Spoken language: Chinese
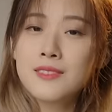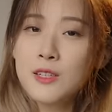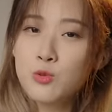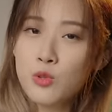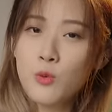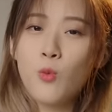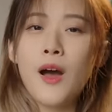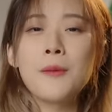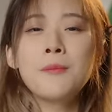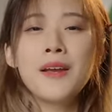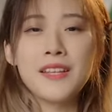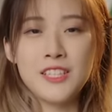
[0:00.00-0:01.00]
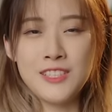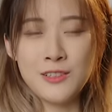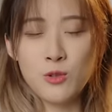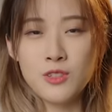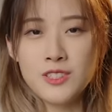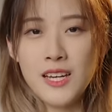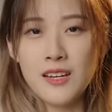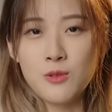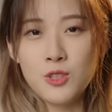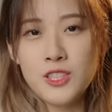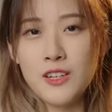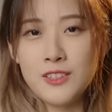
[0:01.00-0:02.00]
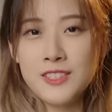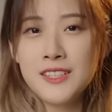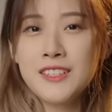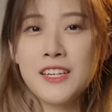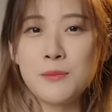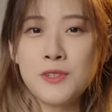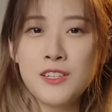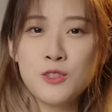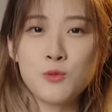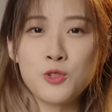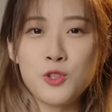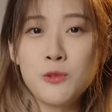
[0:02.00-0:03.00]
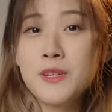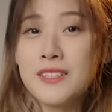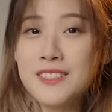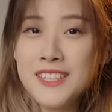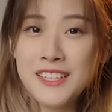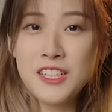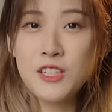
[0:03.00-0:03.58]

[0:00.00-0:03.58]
在最完美的情况下，我想要先给 PS5 手柄建一